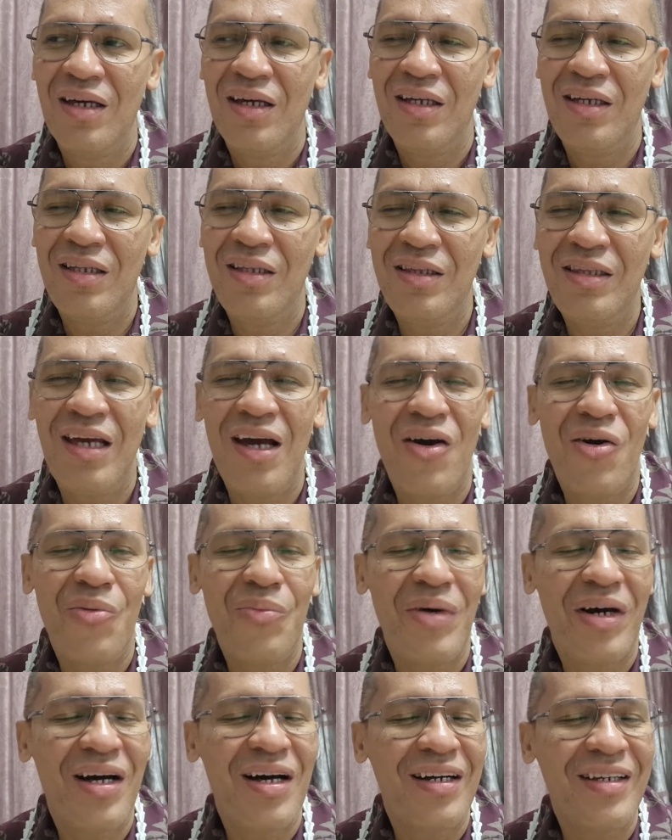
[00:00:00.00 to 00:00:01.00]
hindi ako
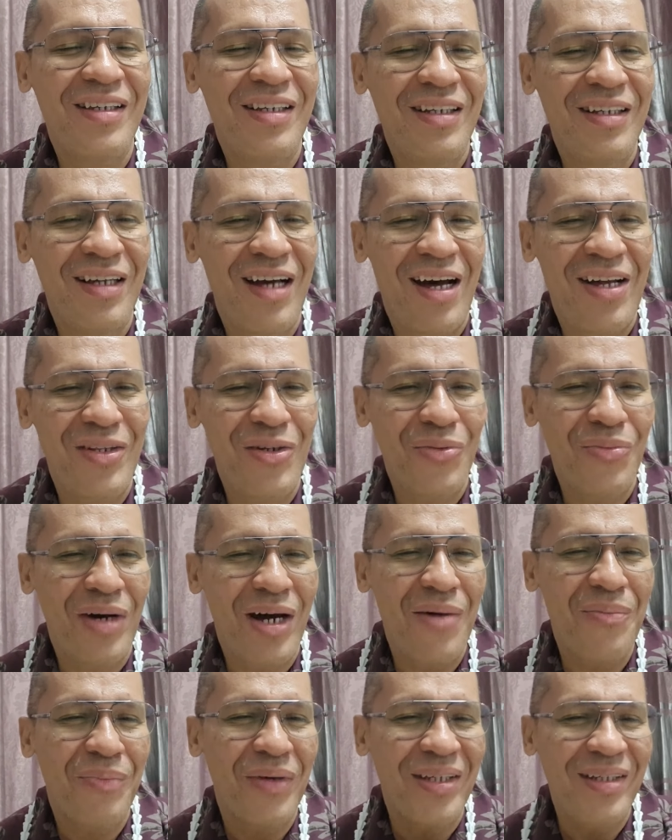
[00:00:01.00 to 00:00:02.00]
makag ano
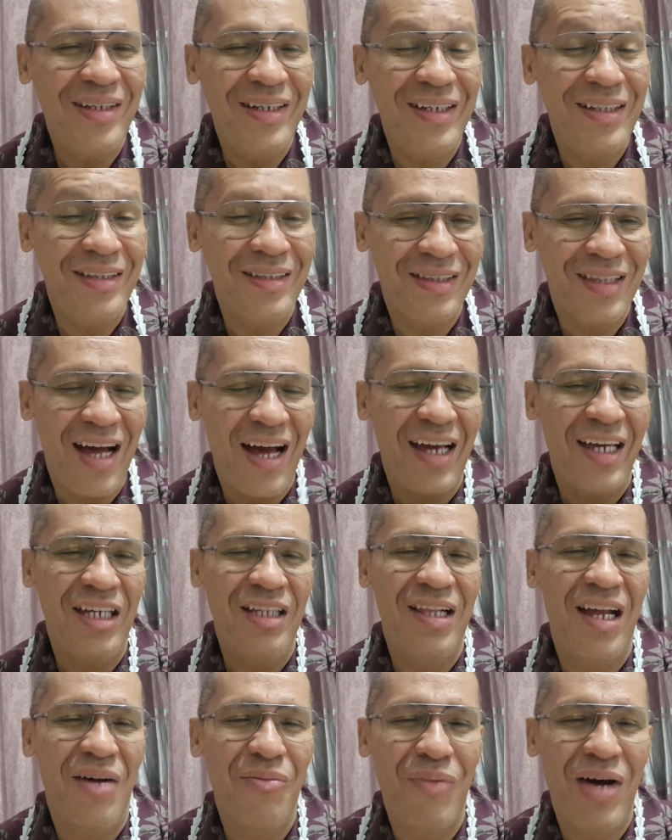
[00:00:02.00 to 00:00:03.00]
makapaghintay
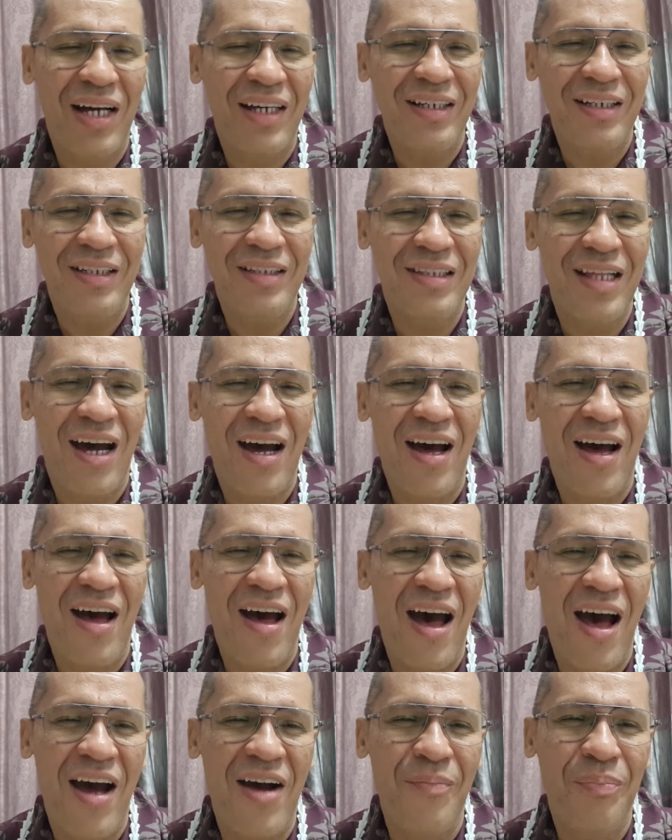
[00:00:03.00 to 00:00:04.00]
na makita
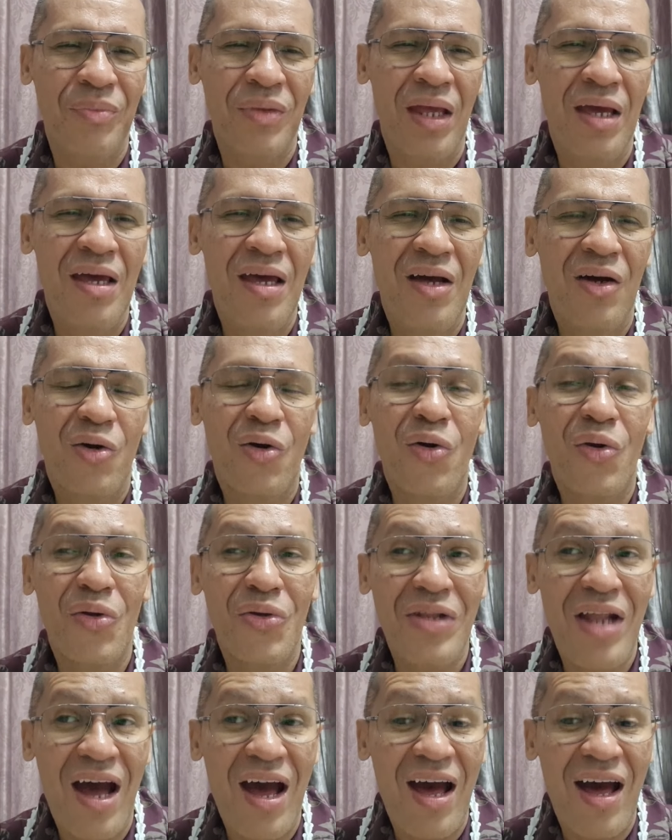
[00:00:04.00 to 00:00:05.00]
ang
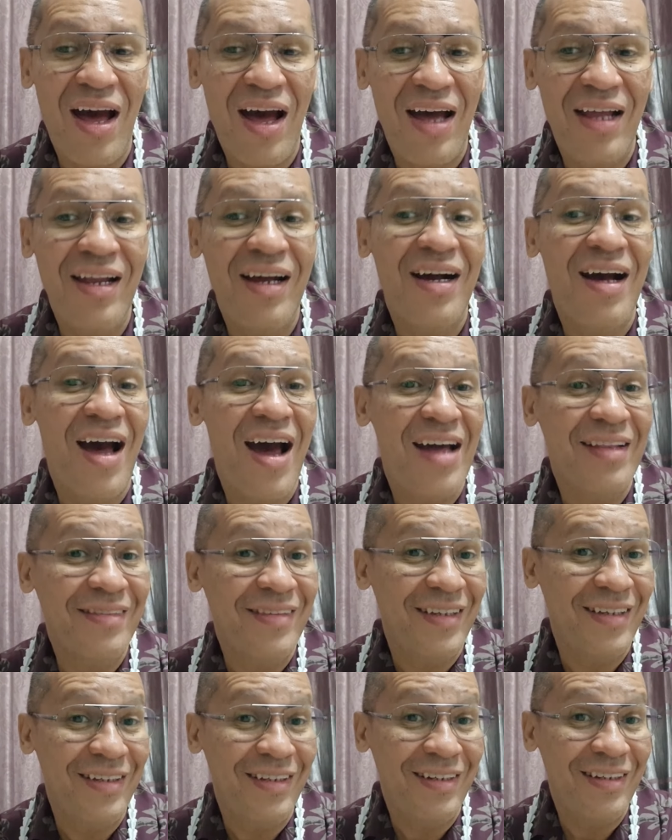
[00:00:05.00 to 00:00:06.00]
koronahan ang
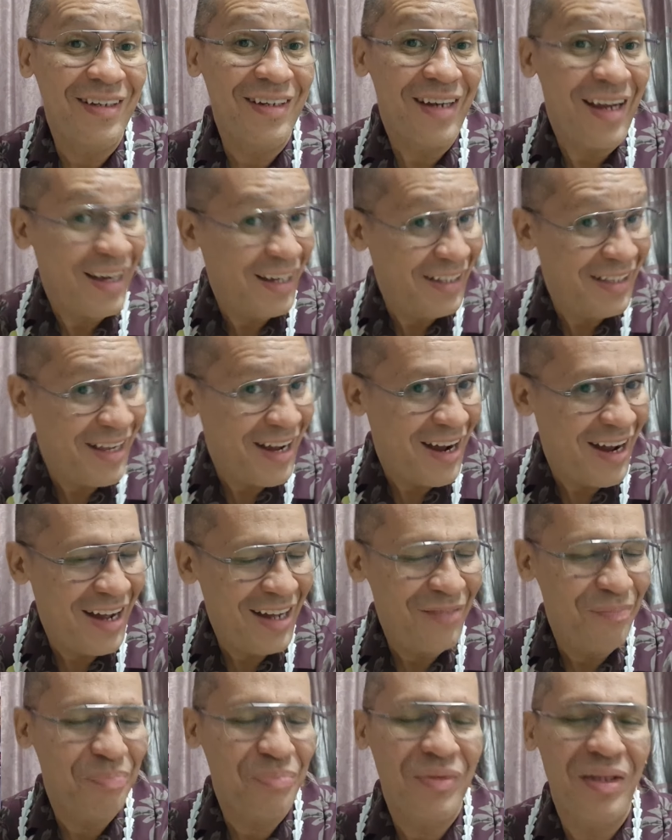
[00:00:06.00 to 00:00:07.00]
ating reyna
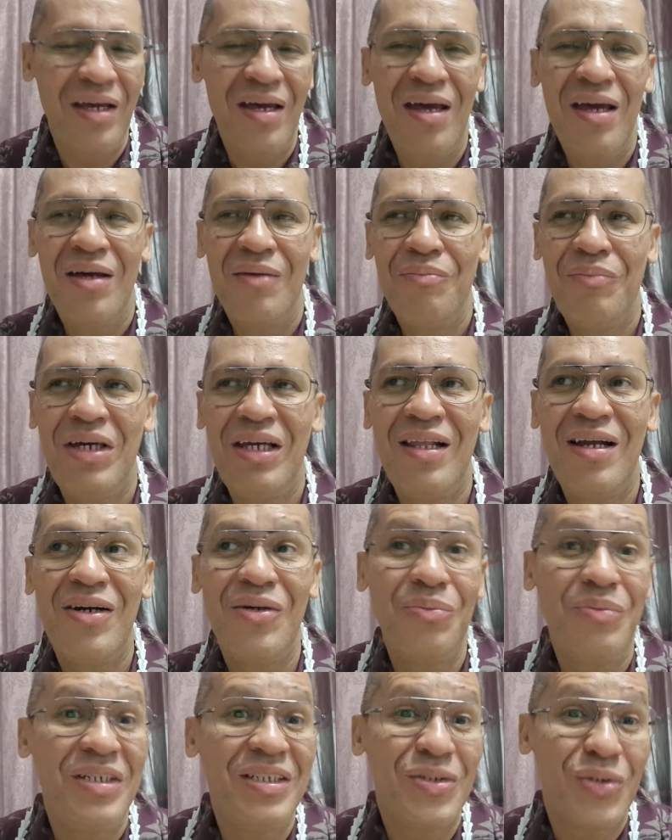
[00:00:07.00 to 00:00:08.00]

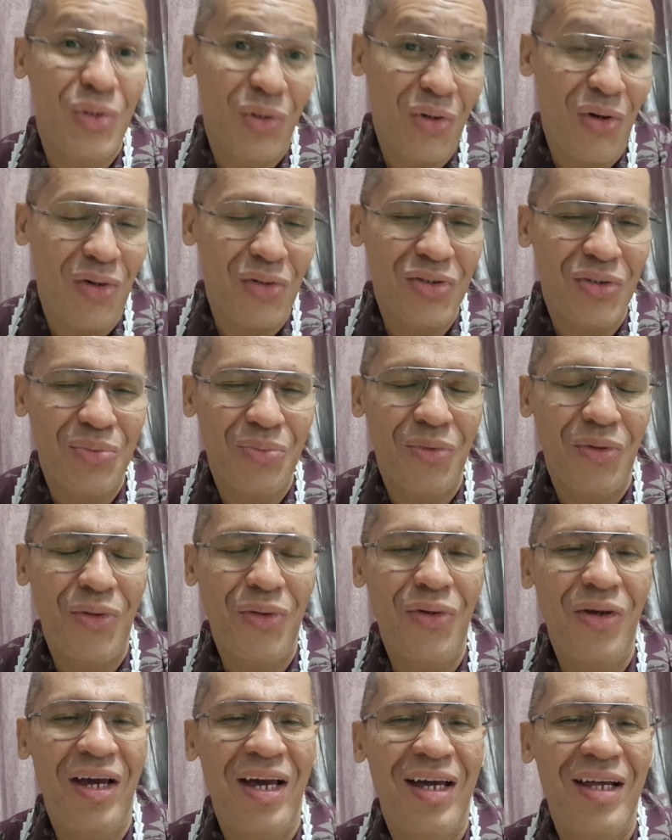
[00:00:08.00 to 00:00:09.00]
bilang Miss
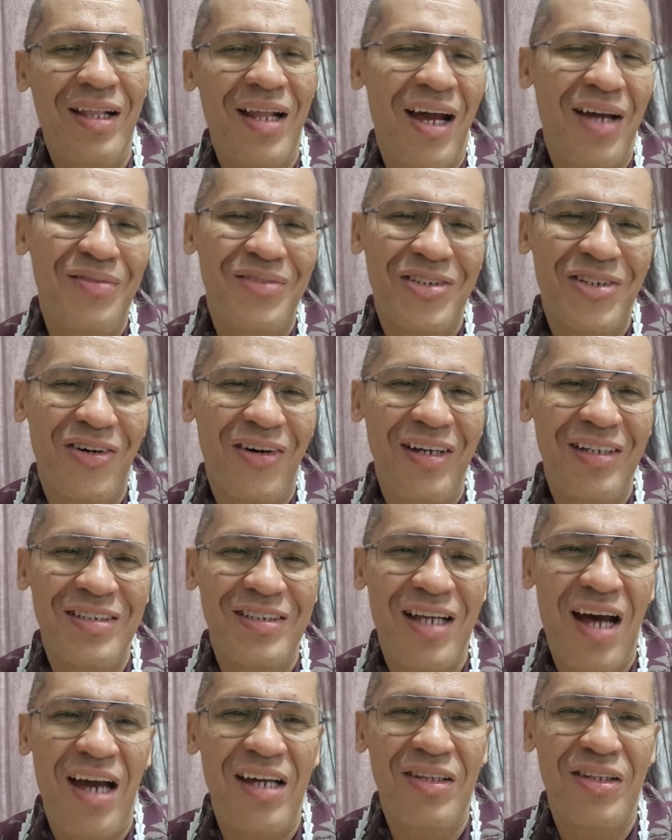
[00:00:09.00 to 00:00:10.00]
Cosmo and I'm so
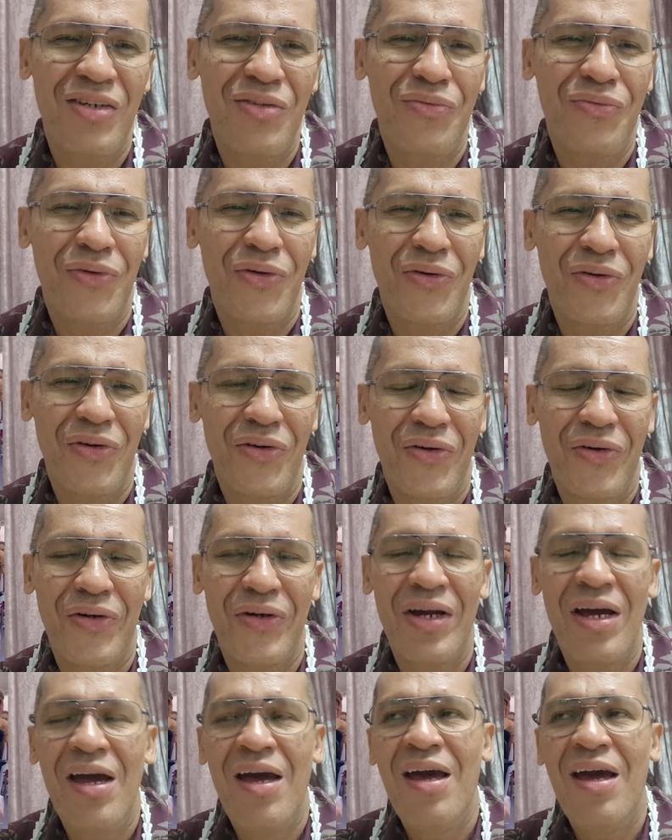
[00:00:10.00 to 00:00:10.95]
excited for her.